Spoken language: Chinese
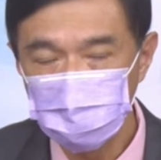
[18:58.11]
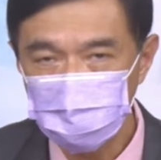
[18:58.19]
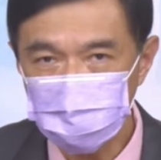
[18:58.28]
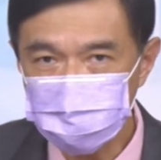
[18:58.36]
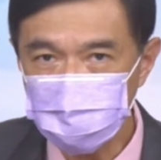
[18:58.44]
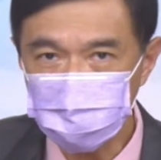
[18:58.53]

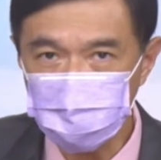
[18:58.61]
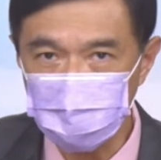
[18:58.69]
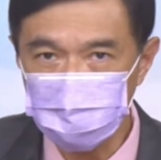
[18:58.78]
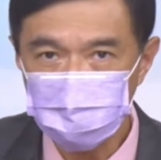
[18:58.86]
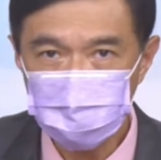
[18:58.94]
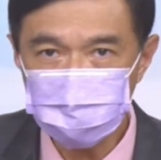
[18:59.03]
一千点、
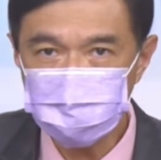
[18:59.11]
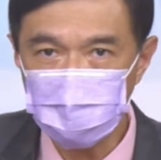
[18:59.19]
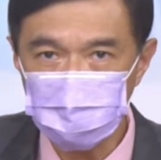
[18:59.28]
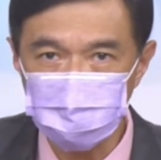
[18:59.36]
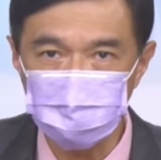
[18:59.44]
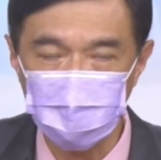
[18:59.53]
一
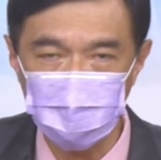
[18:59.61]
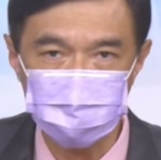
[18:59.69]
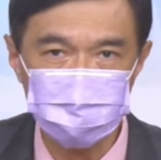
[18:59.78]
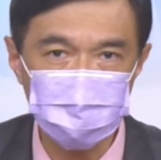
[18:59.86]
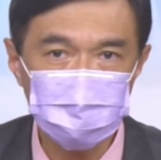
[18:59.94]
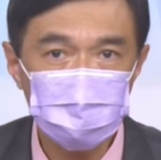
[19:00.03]
千五、两
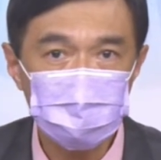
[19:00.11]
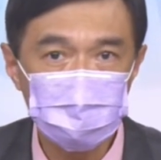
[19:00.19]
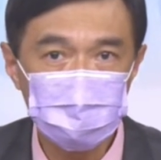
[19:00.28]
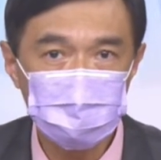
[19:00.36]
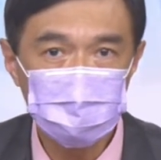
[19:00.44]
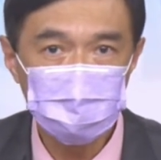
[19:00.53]
千，
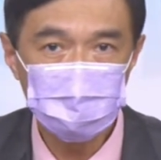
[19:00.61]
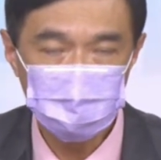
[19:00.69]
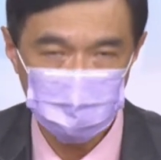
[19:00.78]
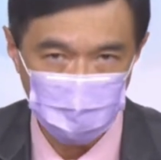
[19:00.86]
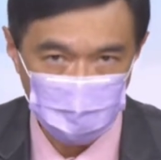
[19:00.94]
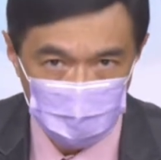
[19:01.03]

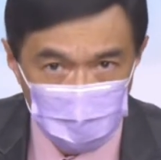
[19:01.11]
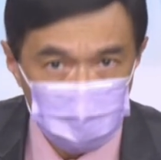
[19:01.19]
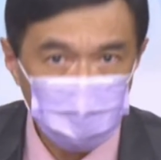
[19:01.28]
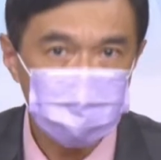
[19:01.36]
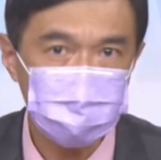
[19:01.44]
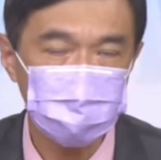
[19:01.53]
我乐
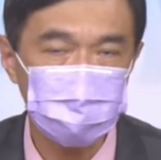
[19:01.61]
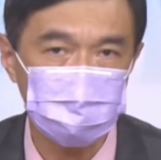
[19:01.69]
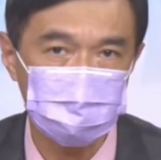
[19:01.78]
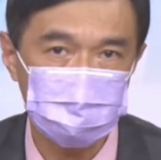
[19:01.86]
观其成。